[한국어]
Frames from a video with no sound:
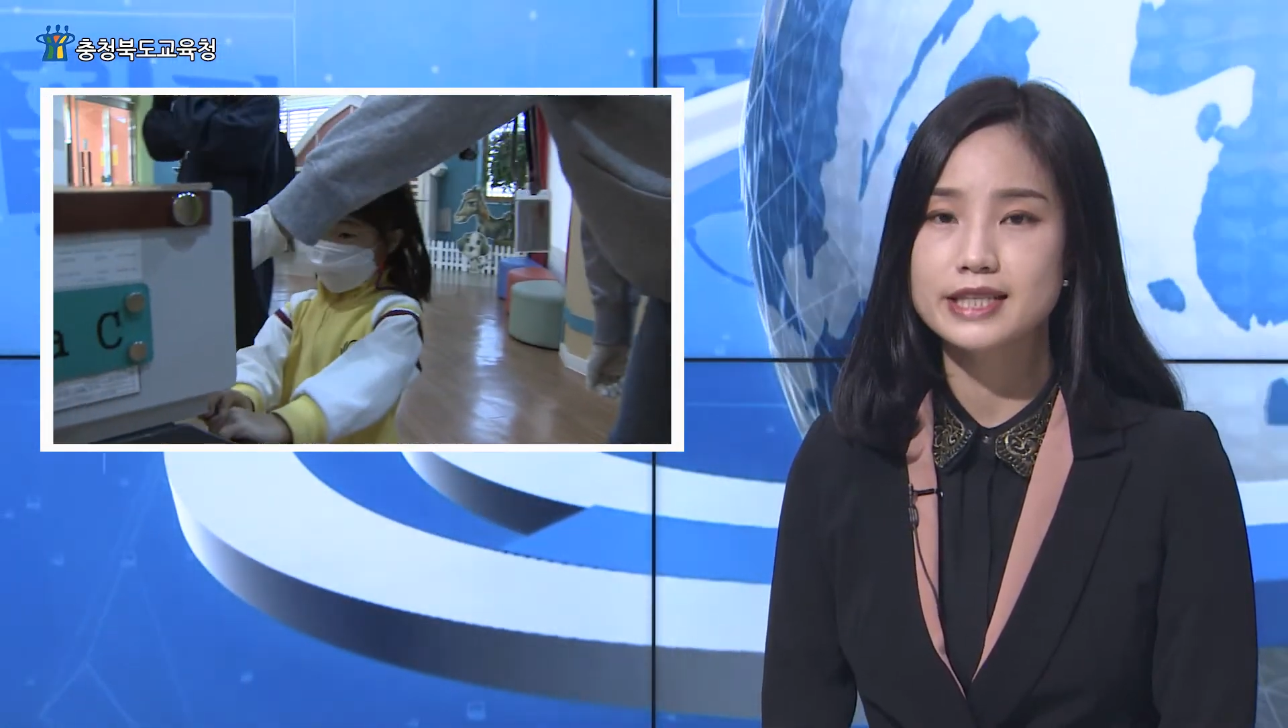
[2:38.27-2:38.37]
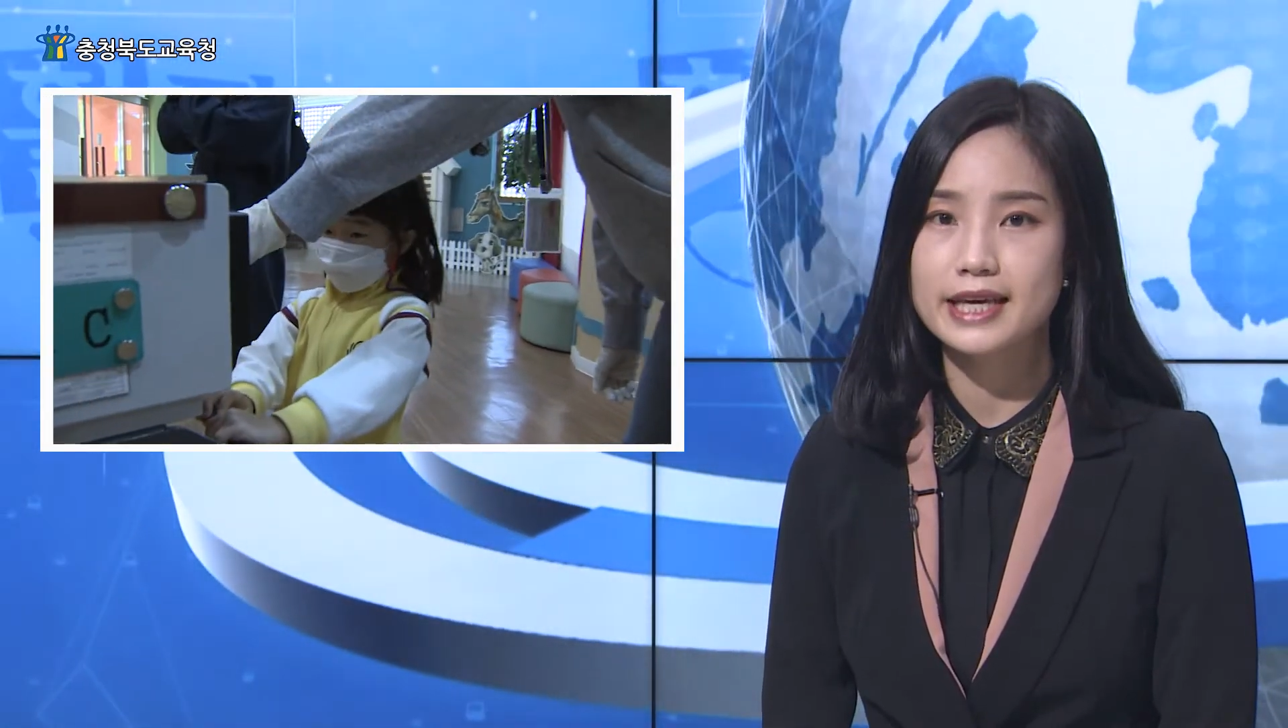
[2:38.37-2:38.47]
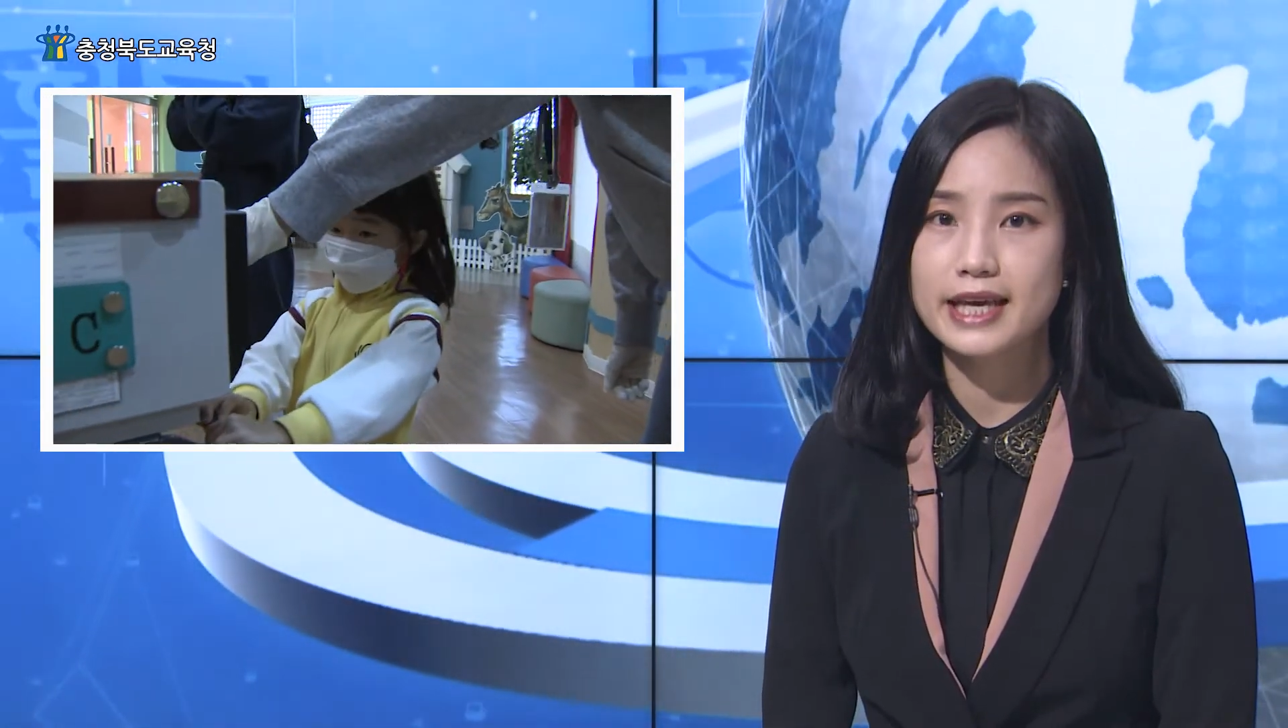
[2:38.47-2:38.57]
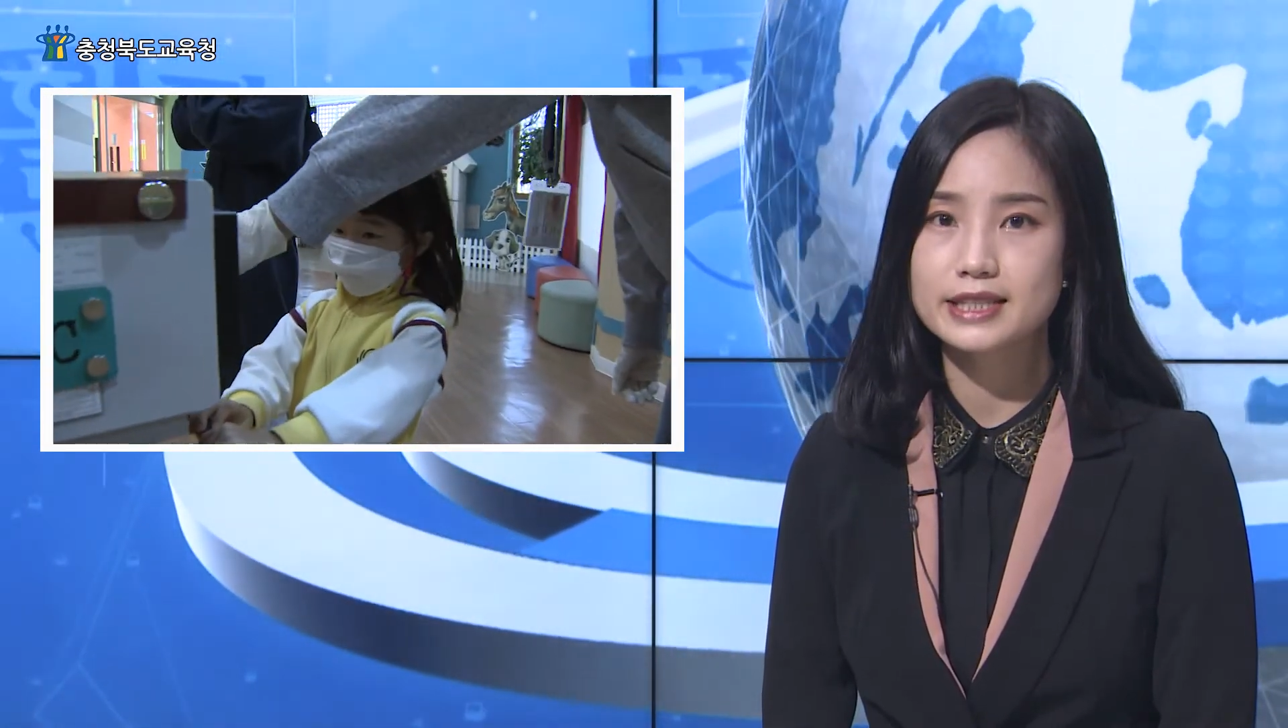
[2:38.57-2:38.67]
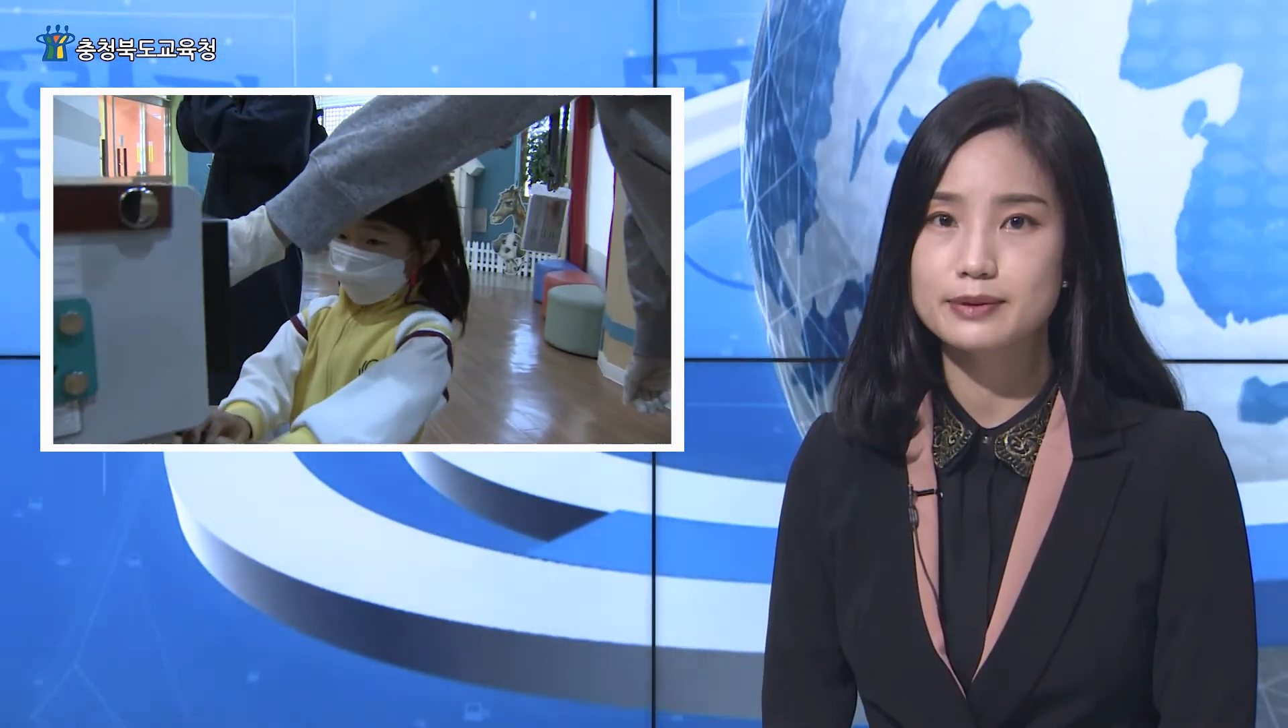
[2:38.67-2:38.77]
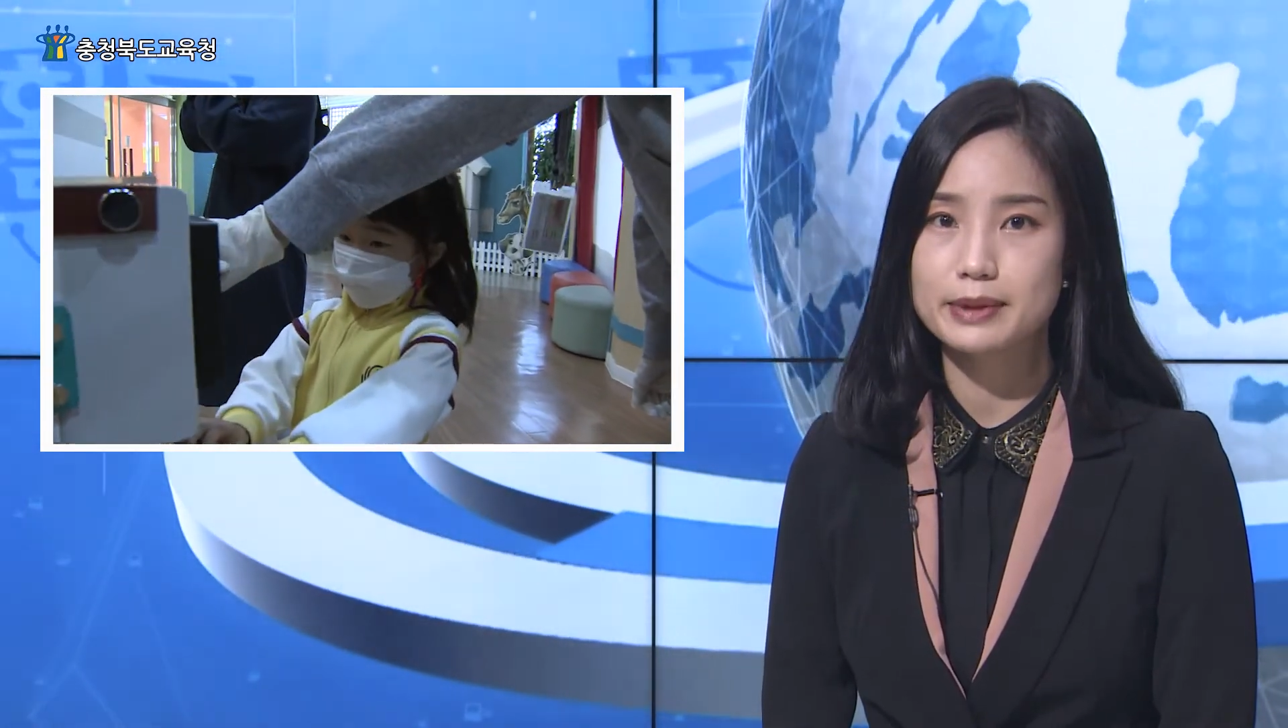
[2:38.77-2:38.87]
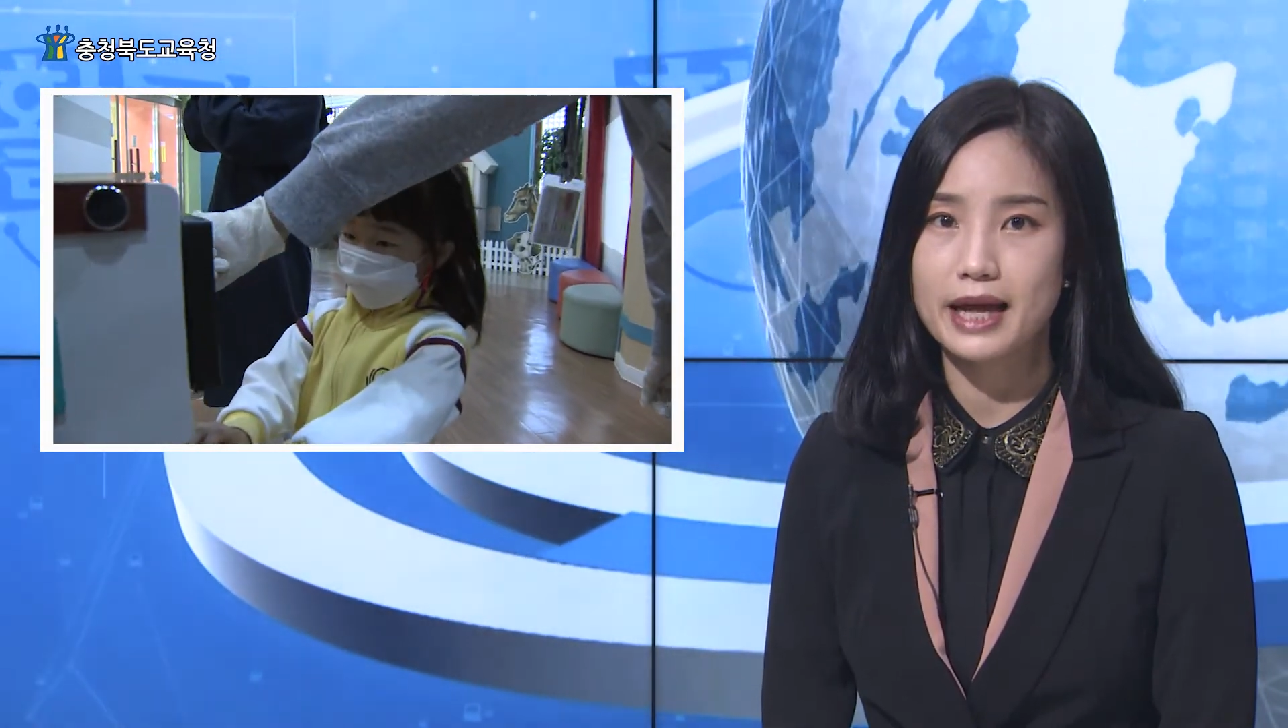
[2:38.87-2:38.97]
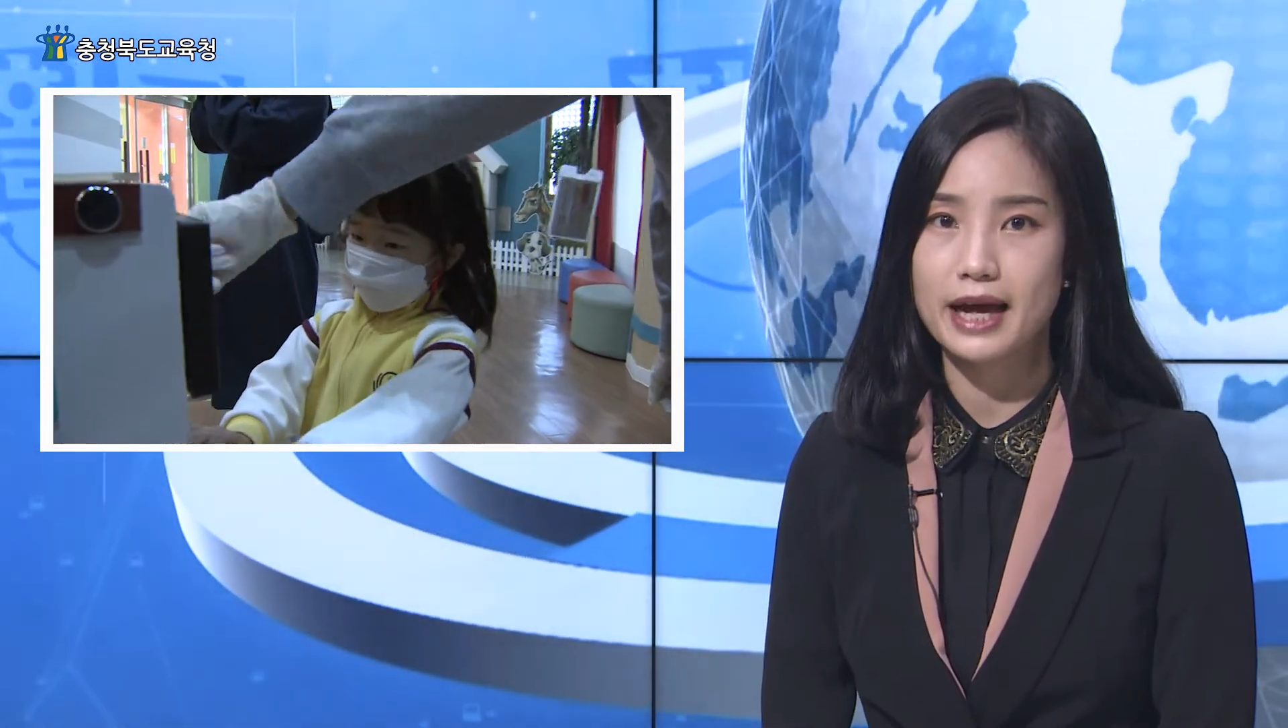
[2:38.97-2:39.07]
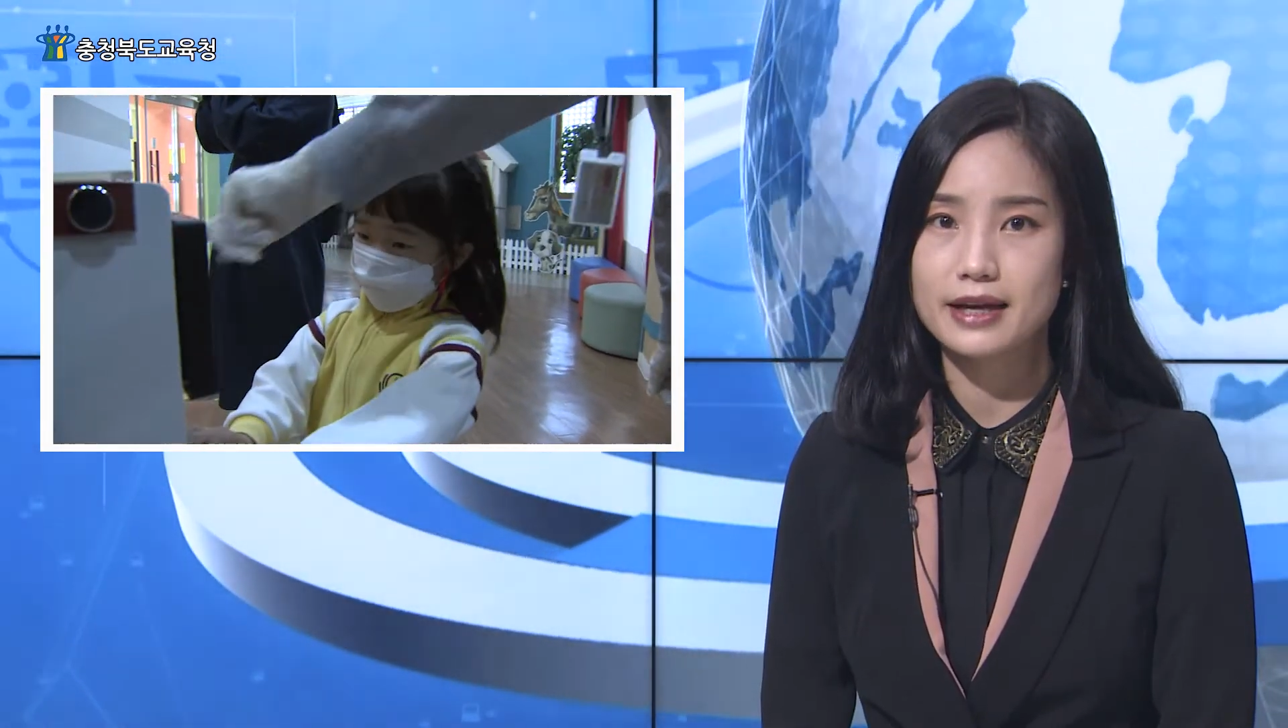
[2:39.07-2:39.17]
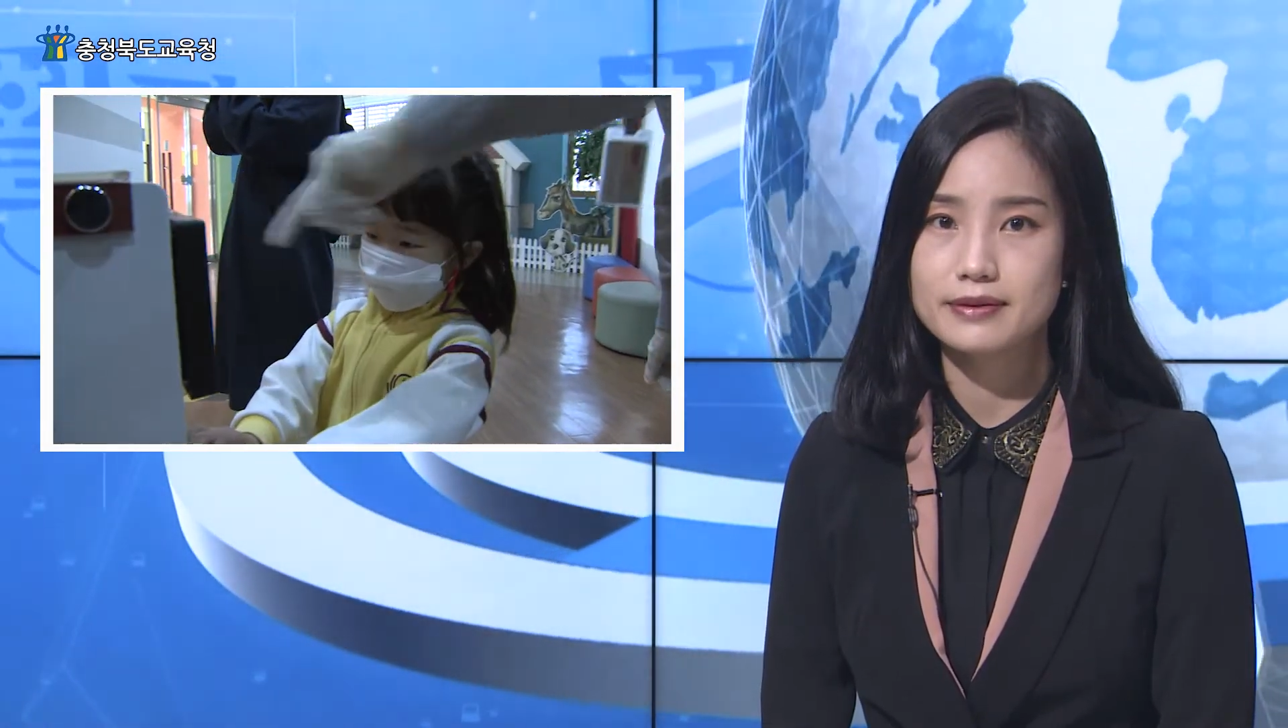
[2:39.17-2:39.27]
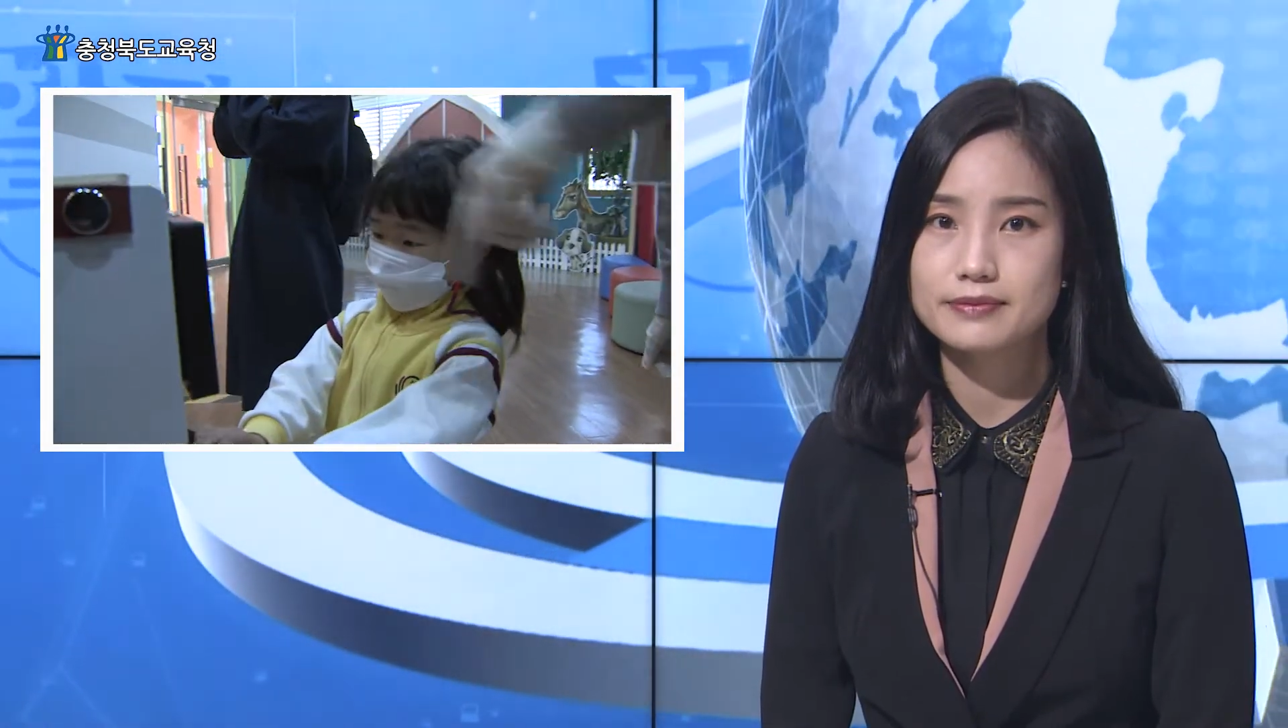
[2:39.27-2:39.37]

재개했습니다.